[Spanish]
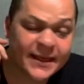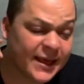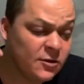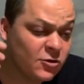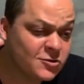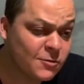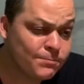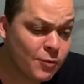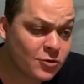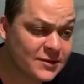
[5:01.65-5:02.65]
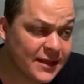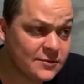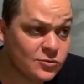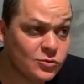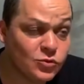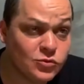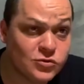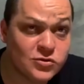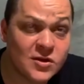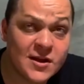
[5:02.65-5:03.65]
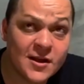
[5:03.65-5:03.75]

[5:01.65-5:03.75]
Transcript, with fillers: que no soportan tus